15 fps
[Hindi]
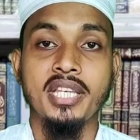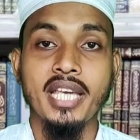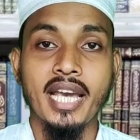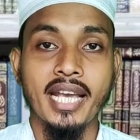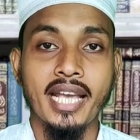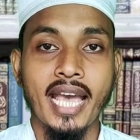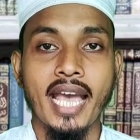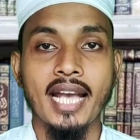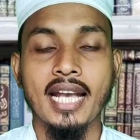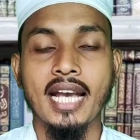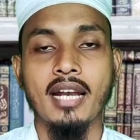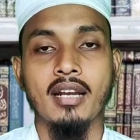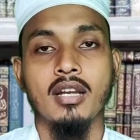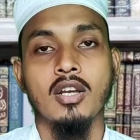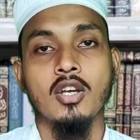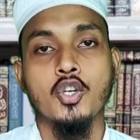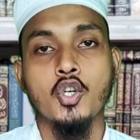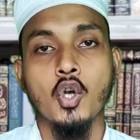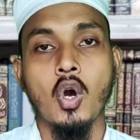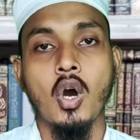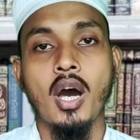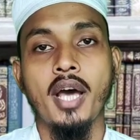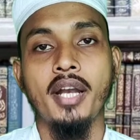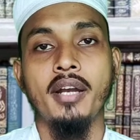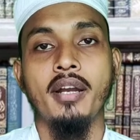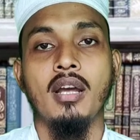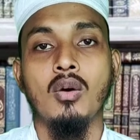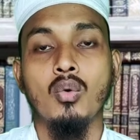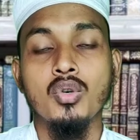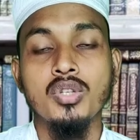ये कहकर शोहर
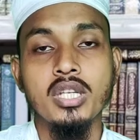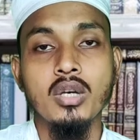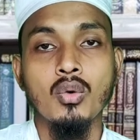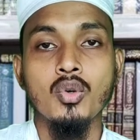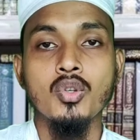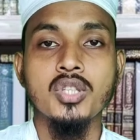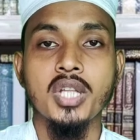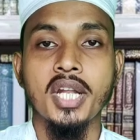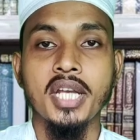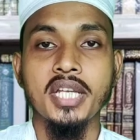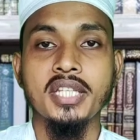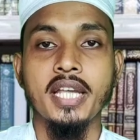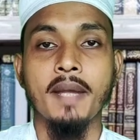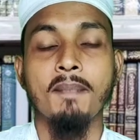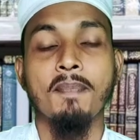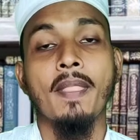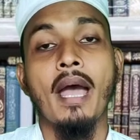उसी उस तरह से